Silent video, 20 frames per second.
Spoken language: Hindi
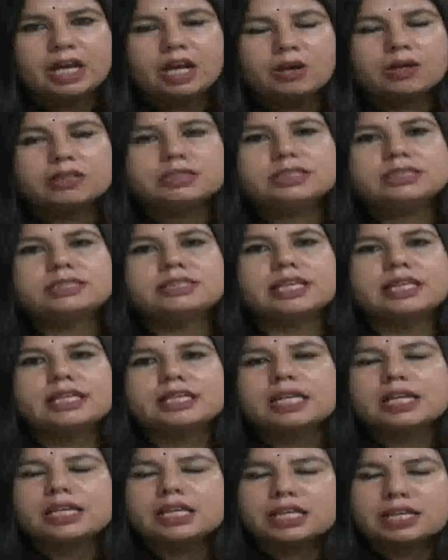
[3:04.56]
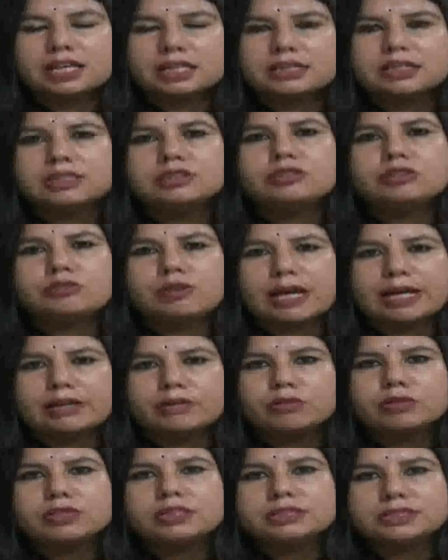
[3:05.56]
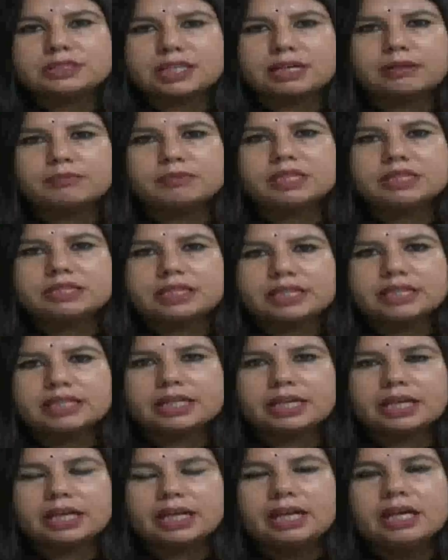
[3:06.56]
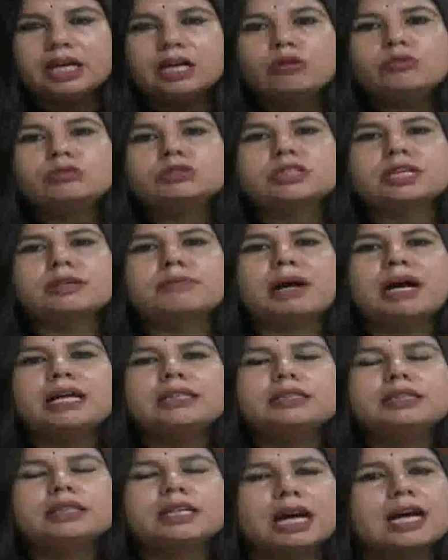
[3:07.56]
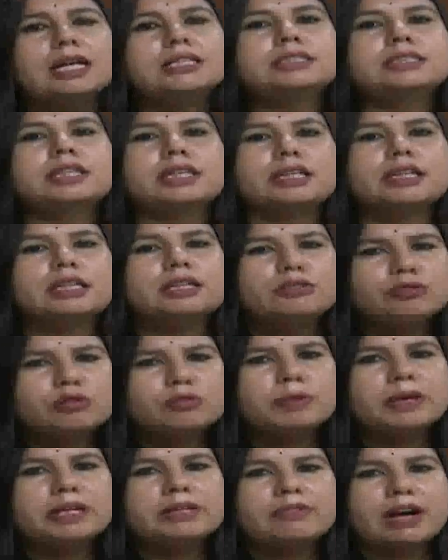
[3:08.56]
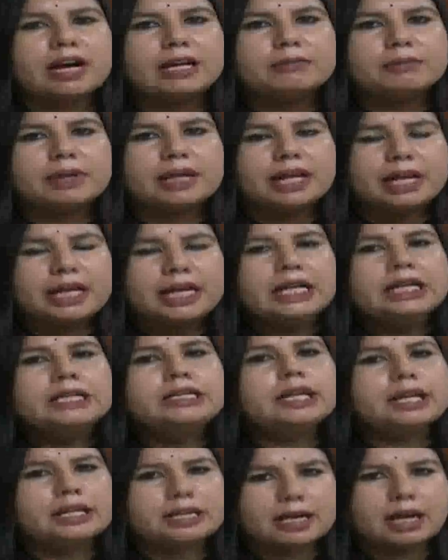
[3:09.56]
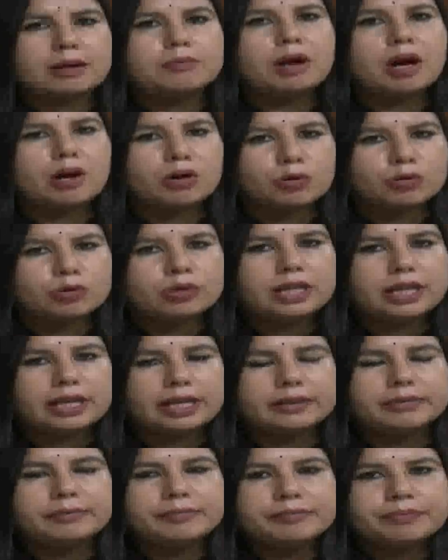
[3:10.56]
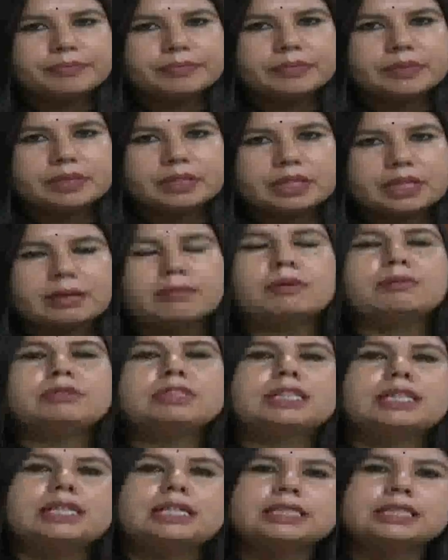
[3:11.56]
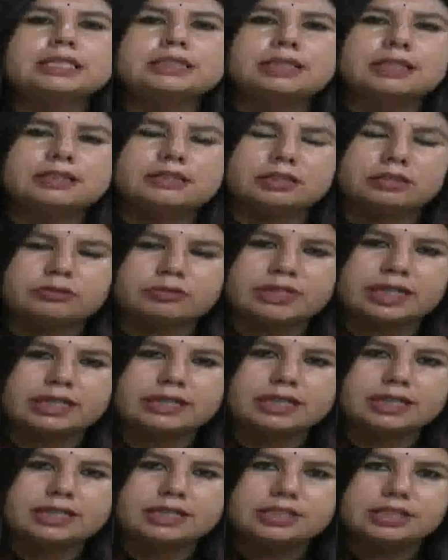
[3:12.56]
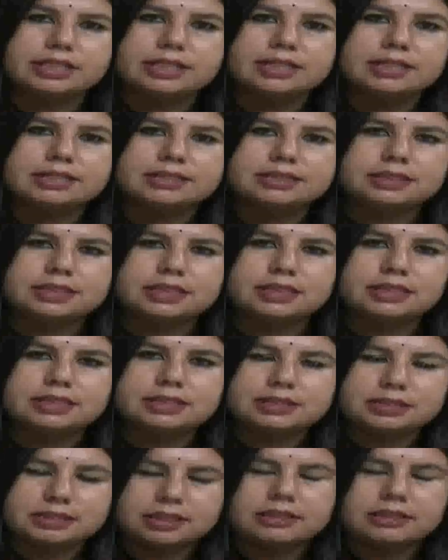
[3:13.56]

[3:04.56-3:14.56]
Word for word: और जिस तरीके की इकतीस जुलाई को हिंसा हमने देखी है उसके बाद खासकर हिंदू परिवार में डर का माहौल है कैमरामैन गणेश के साथ नेटवर्क टेन के लिए चंडीगढ़ से ईशा